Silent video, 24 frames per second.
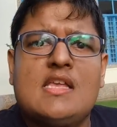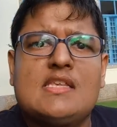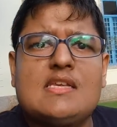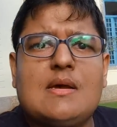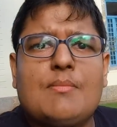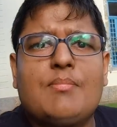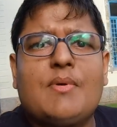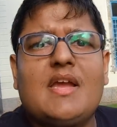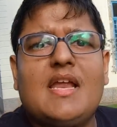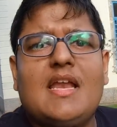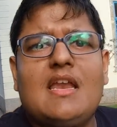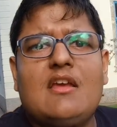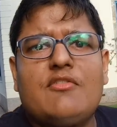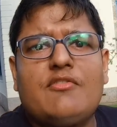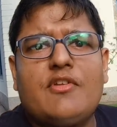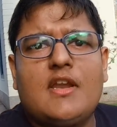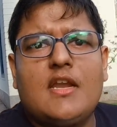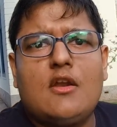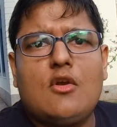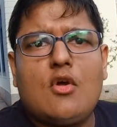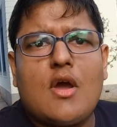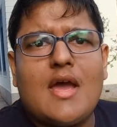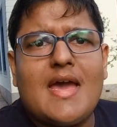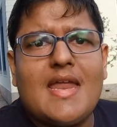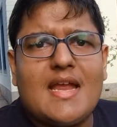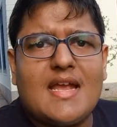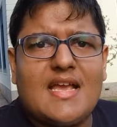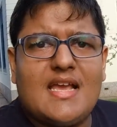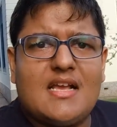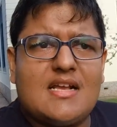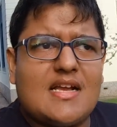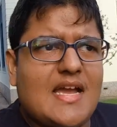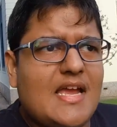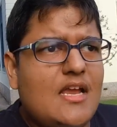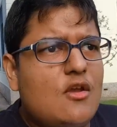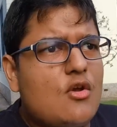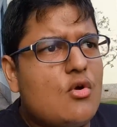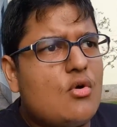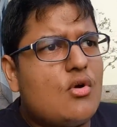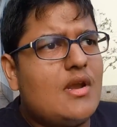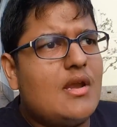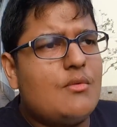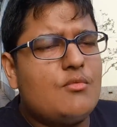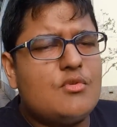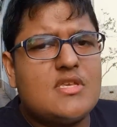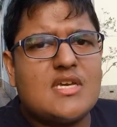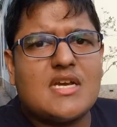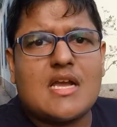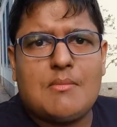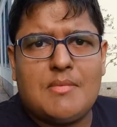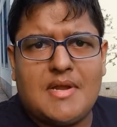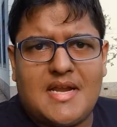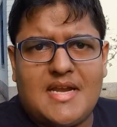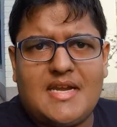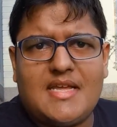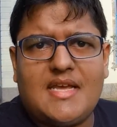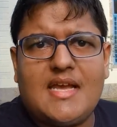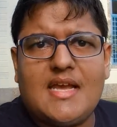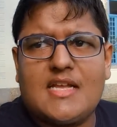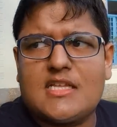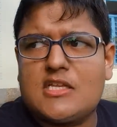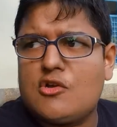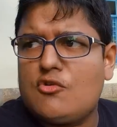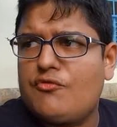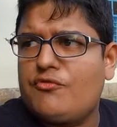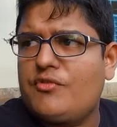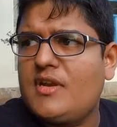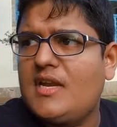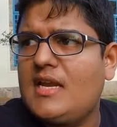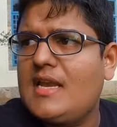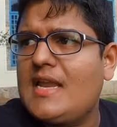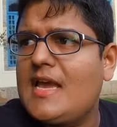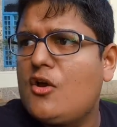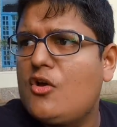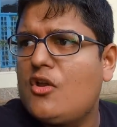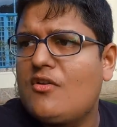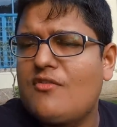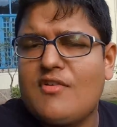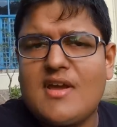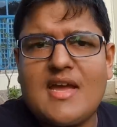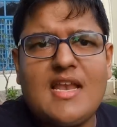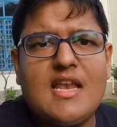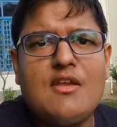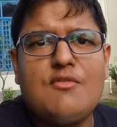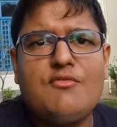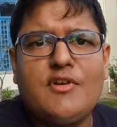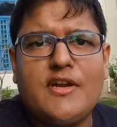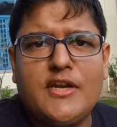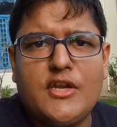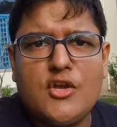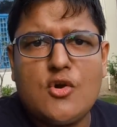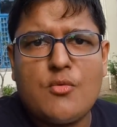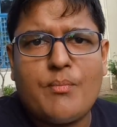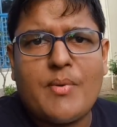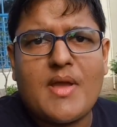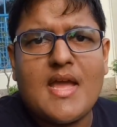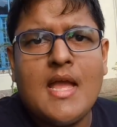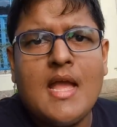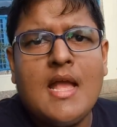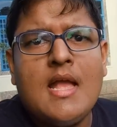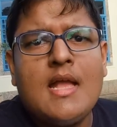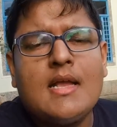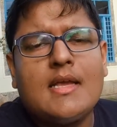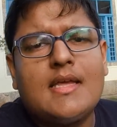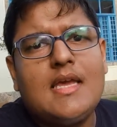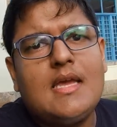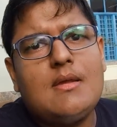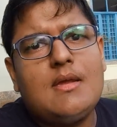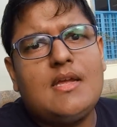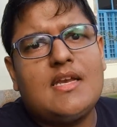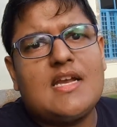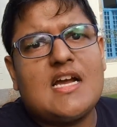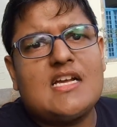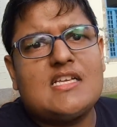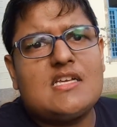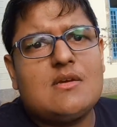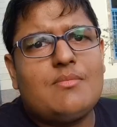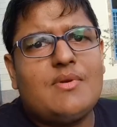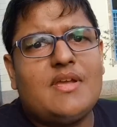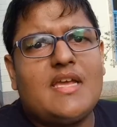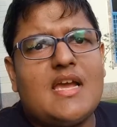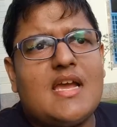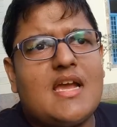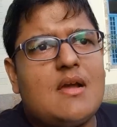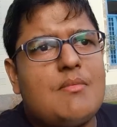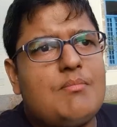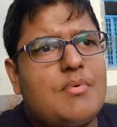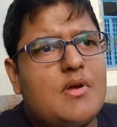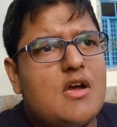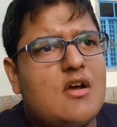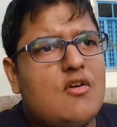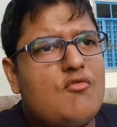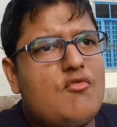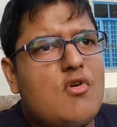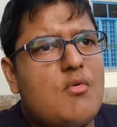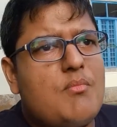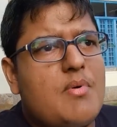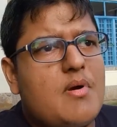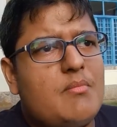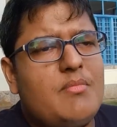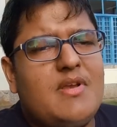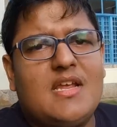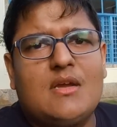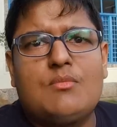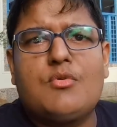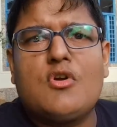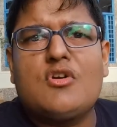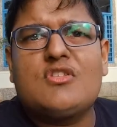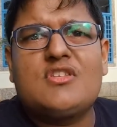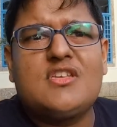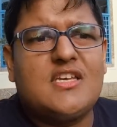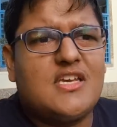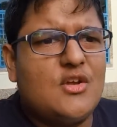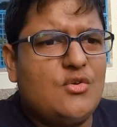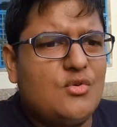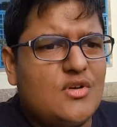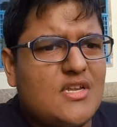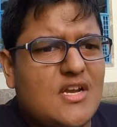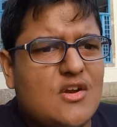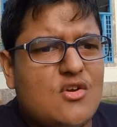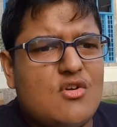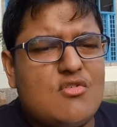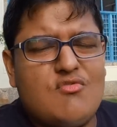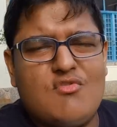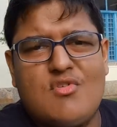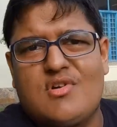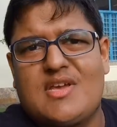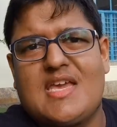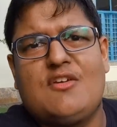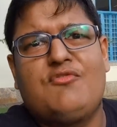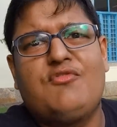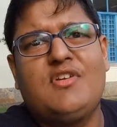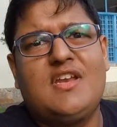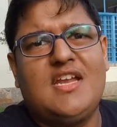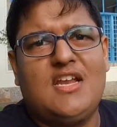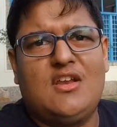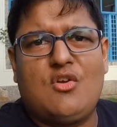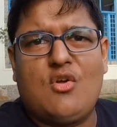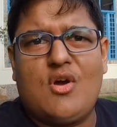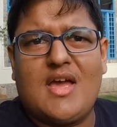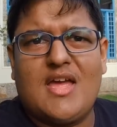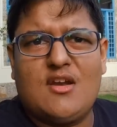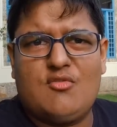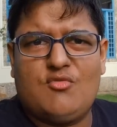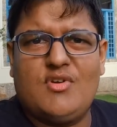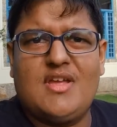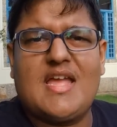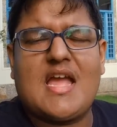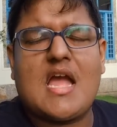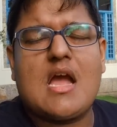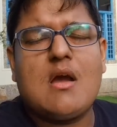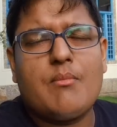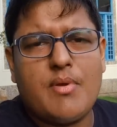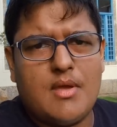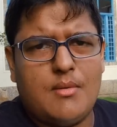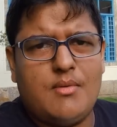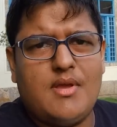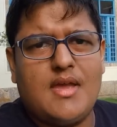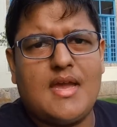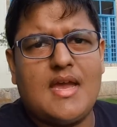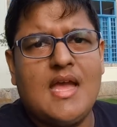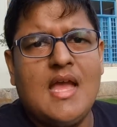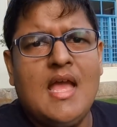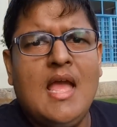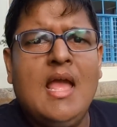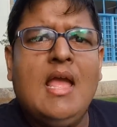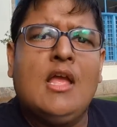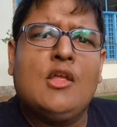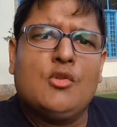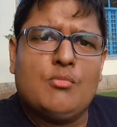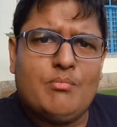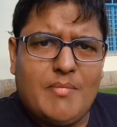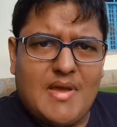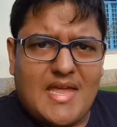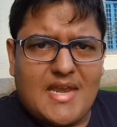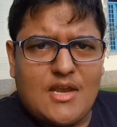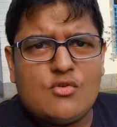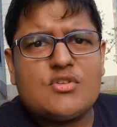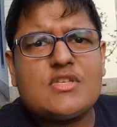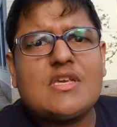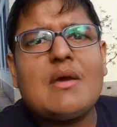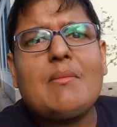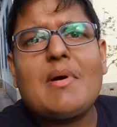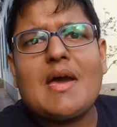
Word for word: सबके लिए फ्री लॉयर है कि कई लोगों ने मुझे कमेंट किया था वो फ्री लॉयर वाले वीडियो पे कि राजा भैया वो पब्लिक प्रोसिक्यूटर और वो क्या फ्री लॉयर वो यहाँ पे भी है मैंने उसके